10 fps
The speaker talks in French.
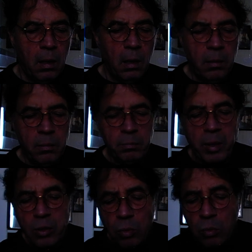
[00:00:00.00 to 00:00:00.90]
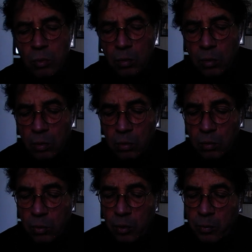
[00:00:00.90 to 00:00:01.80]
Hum, pas trop.
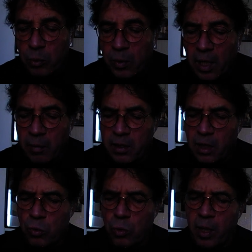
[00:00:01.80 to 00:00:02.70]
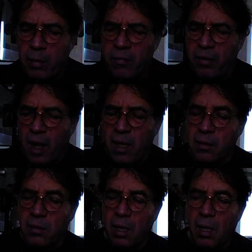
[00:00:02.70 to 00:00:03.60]
Euh, je m'ennuie à répéter toujours les mêmes phrases,